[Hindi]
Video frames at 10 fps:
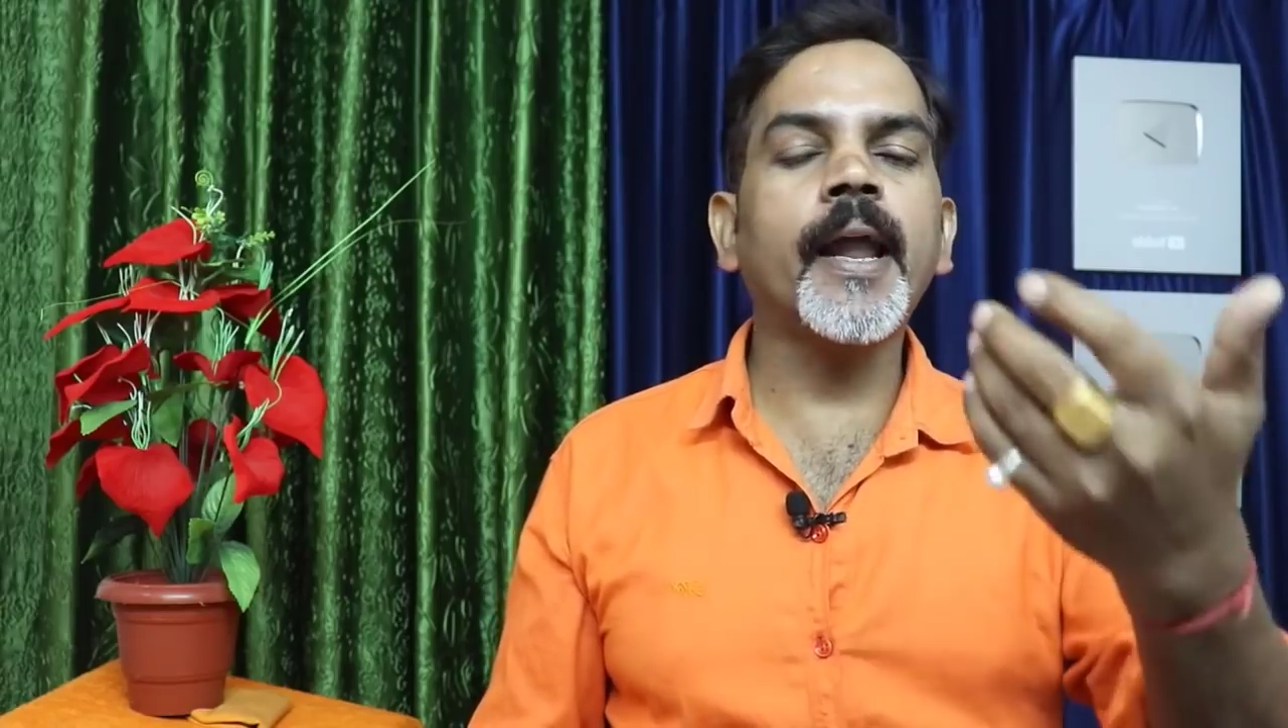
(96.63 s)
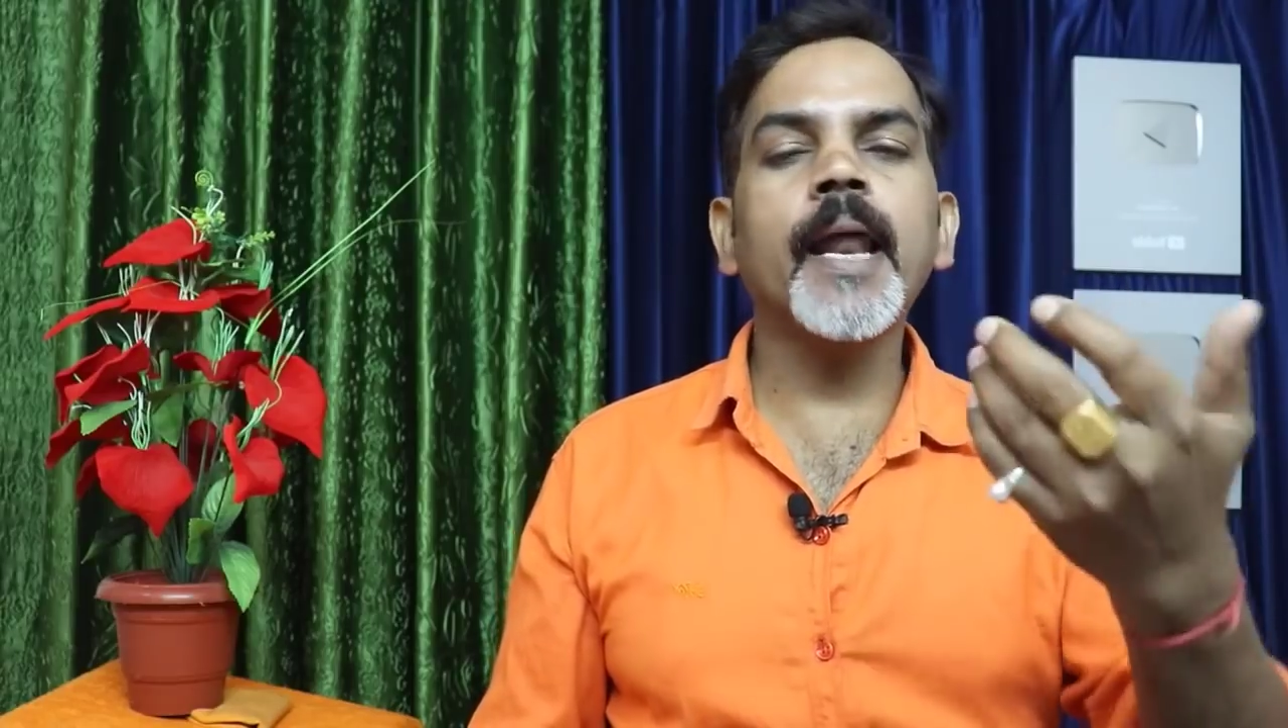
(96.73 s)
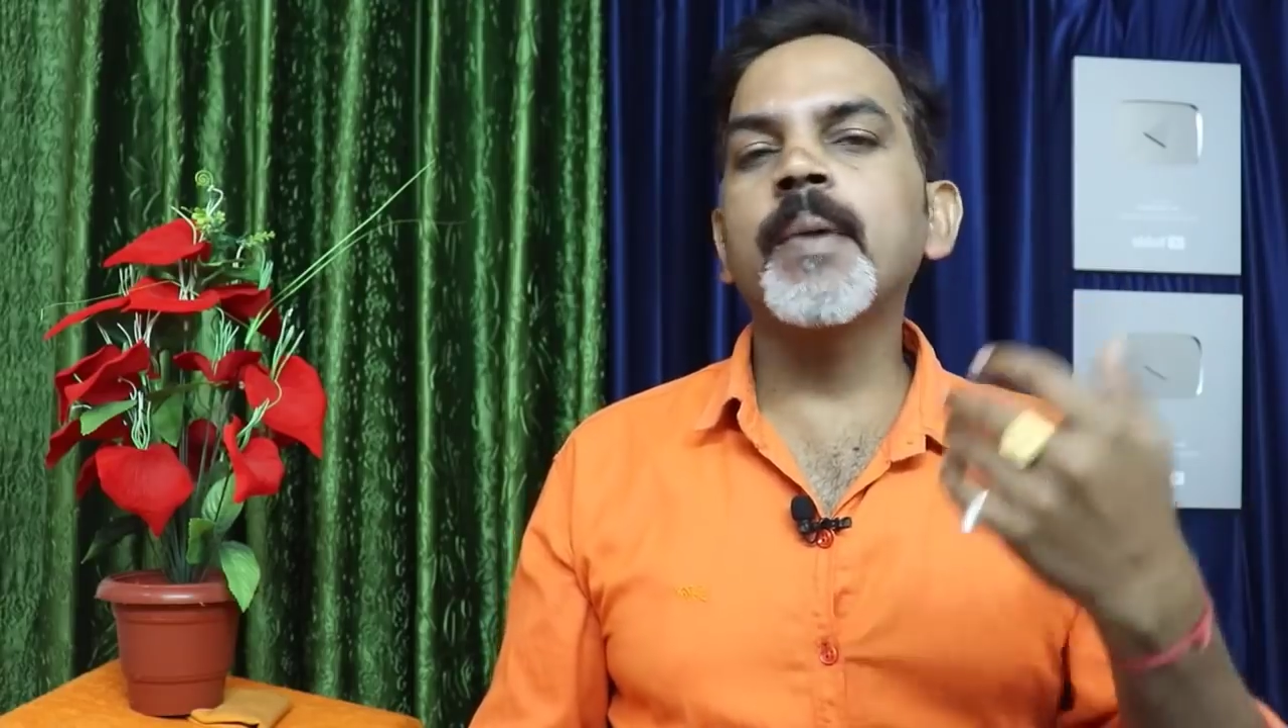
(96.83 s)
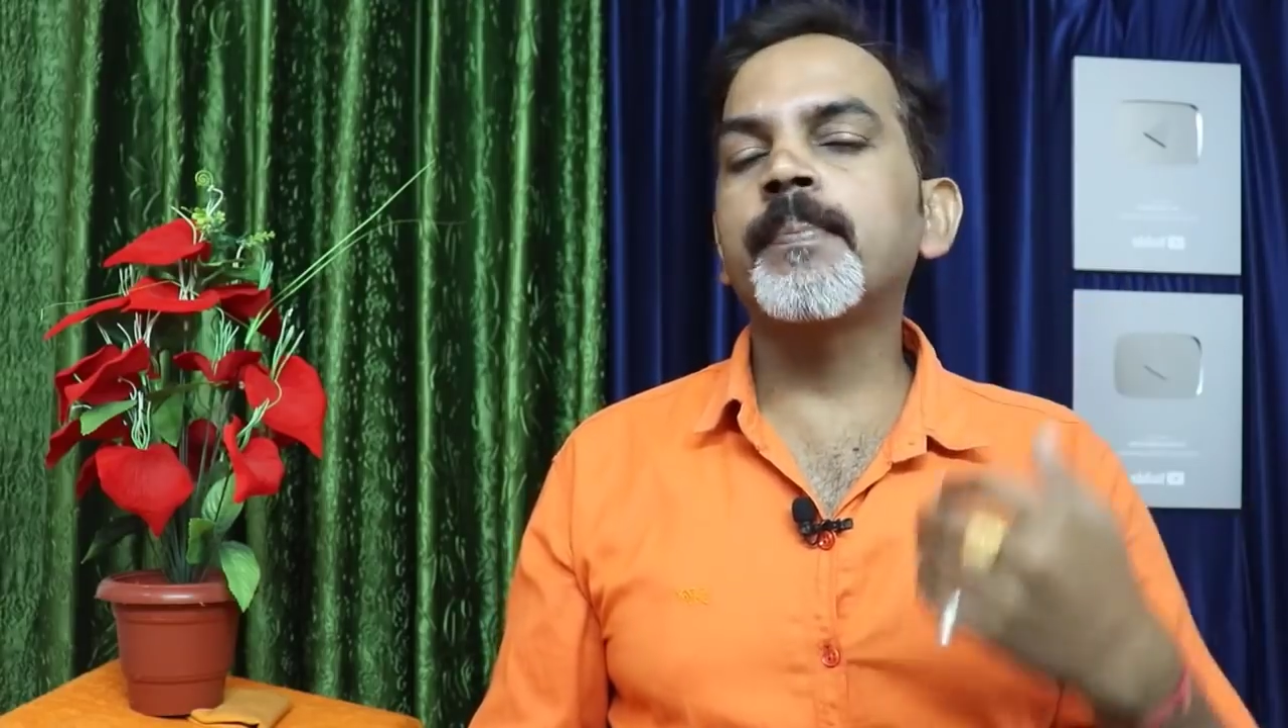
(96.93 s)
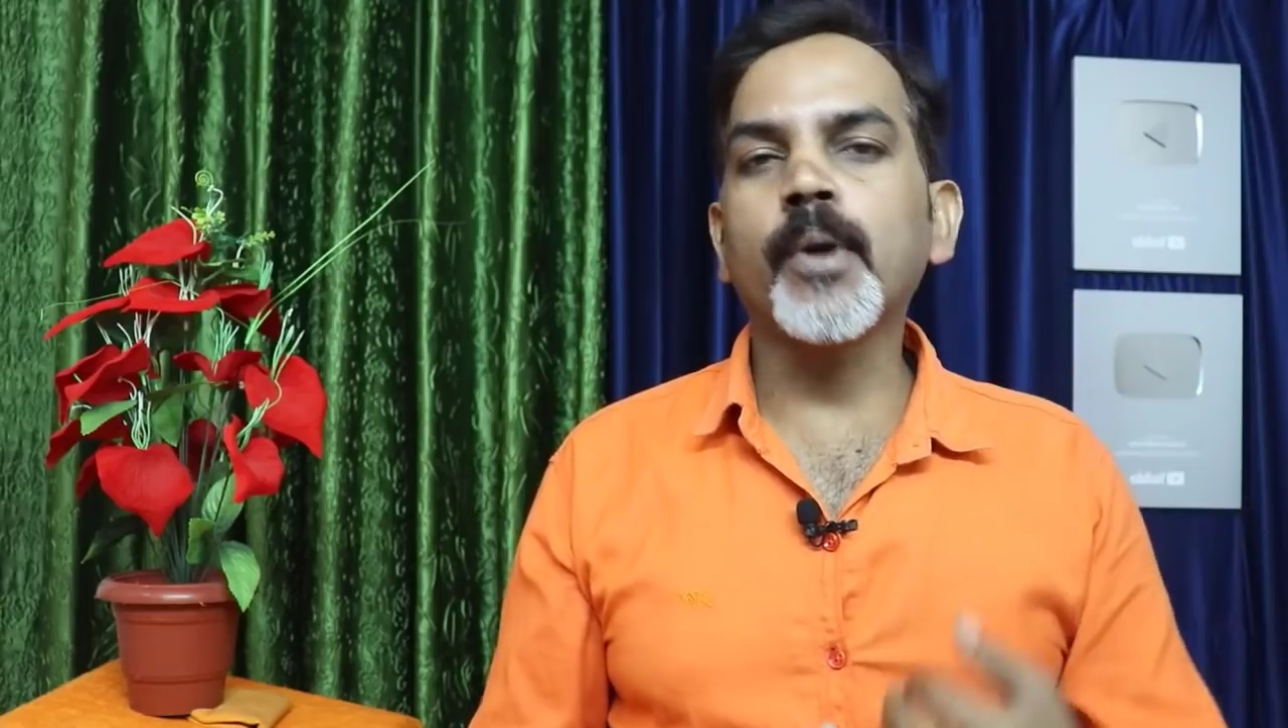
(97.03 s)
आने में